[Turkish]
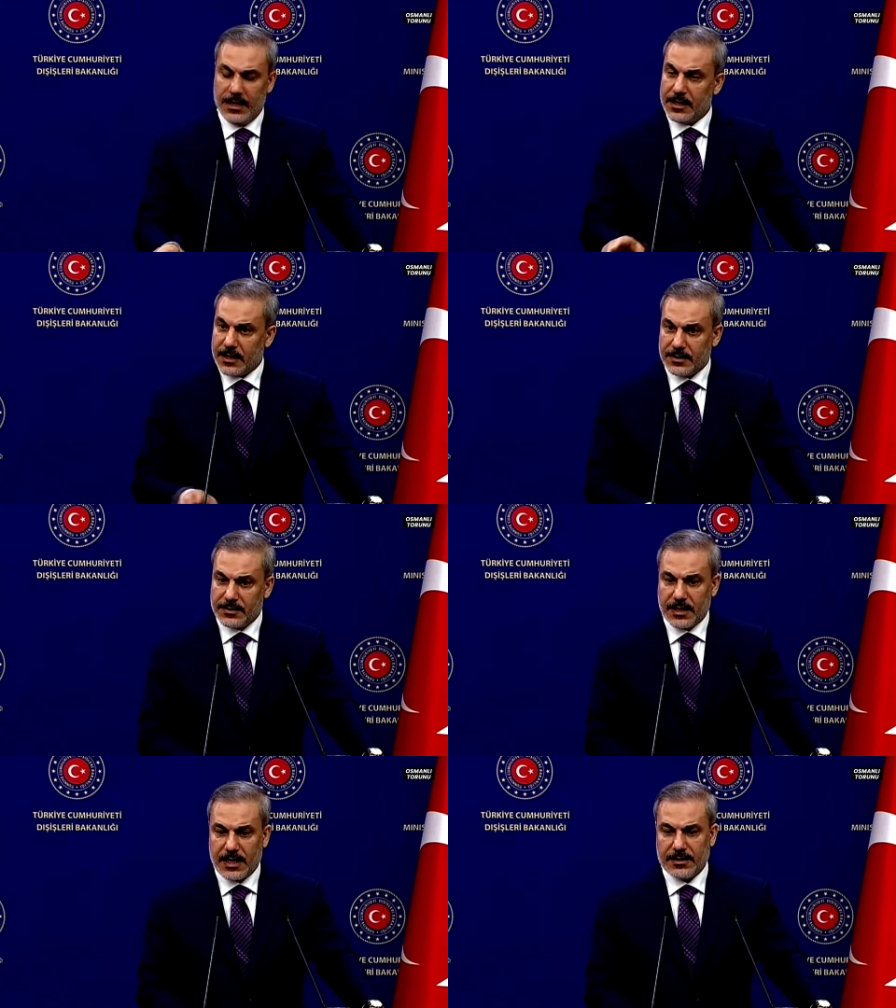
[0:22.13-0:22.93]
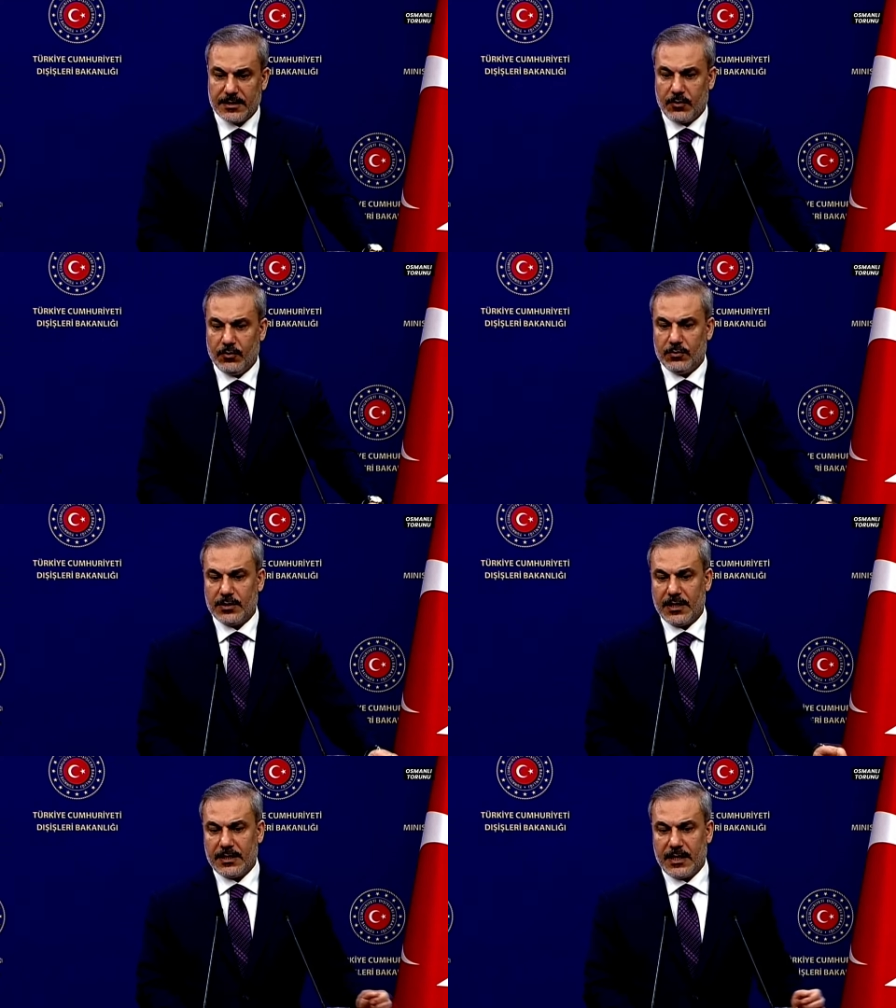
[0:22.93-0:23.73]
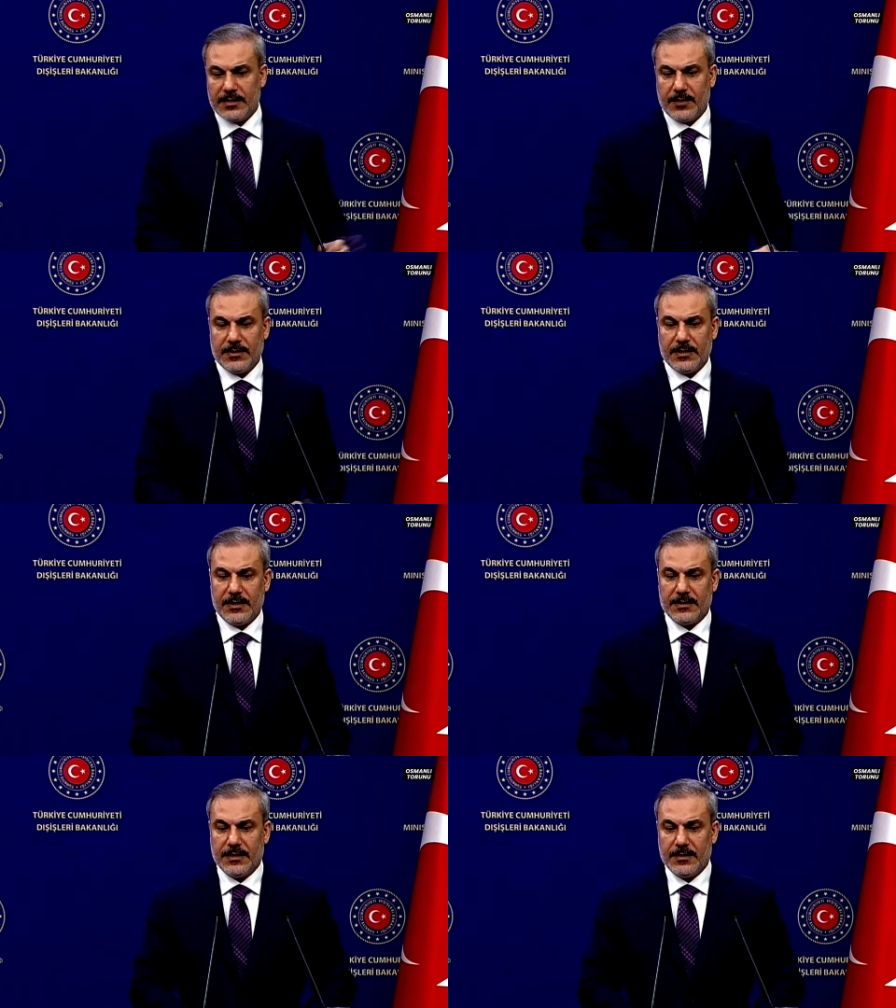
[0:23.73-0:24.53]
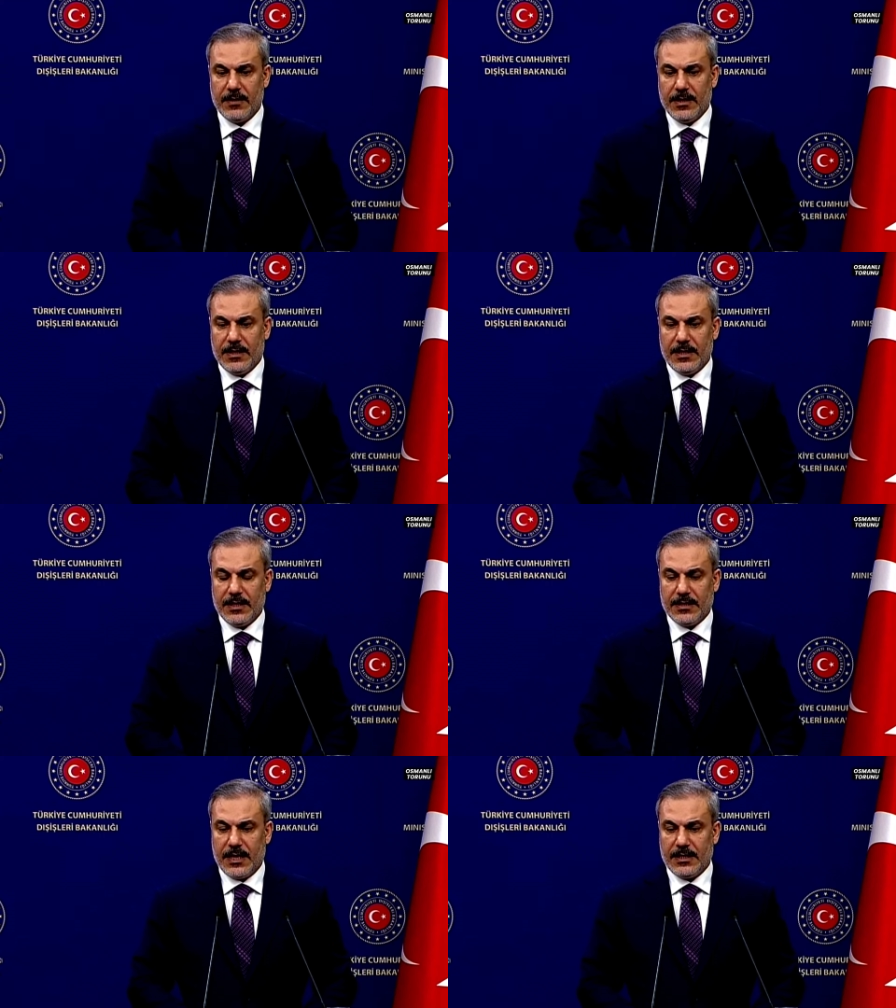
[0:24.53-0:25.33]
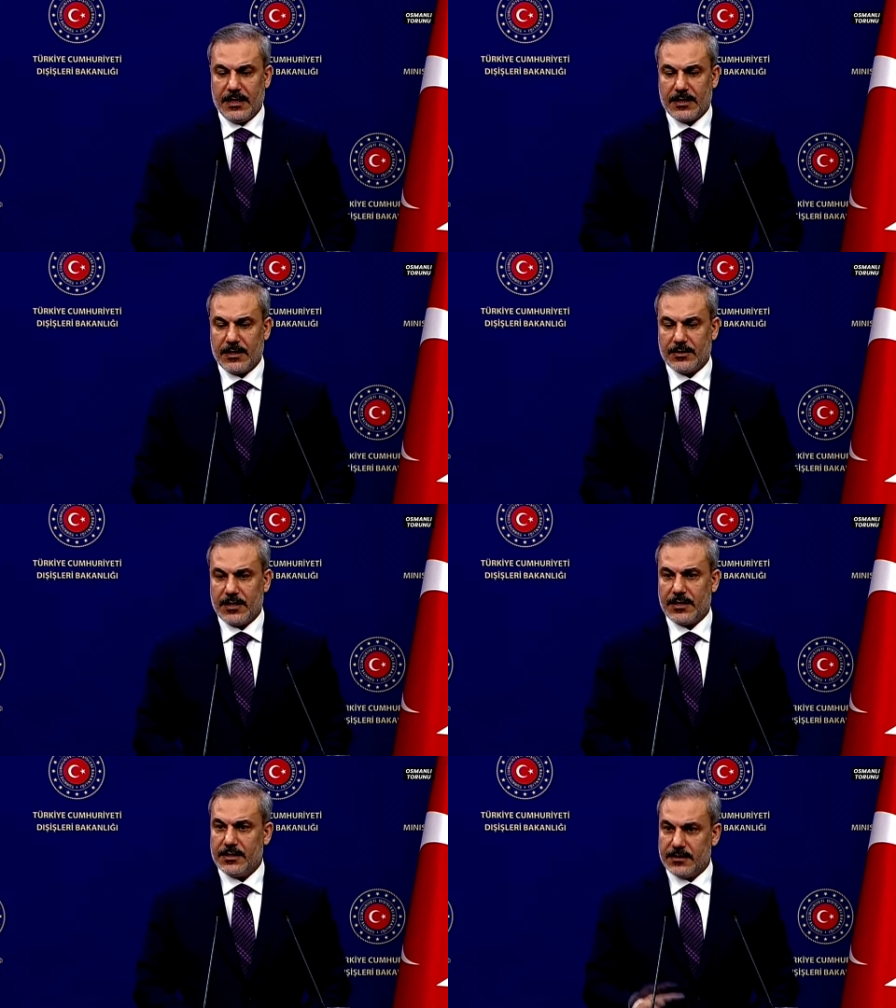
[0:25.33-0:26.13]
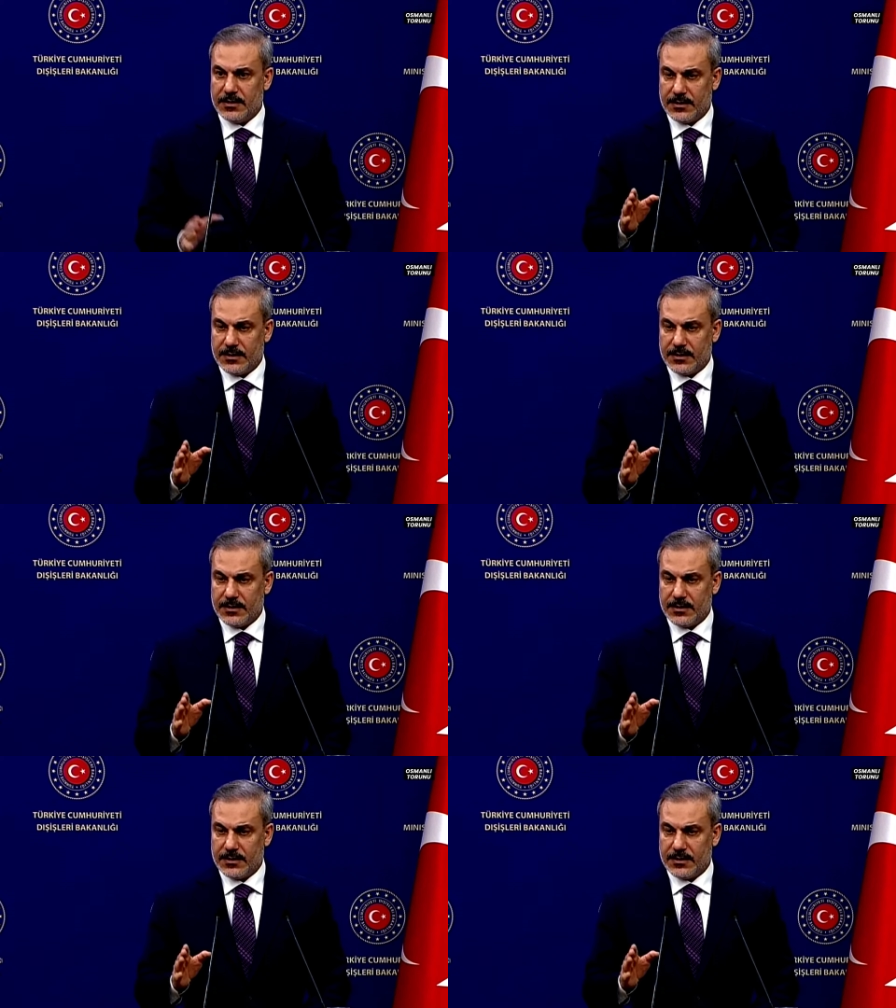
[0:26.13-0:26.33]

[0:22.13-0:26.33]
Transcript: Gazze'ye gelecek olursak Gazze meselesi e, değerli arkadaşlar e, sizin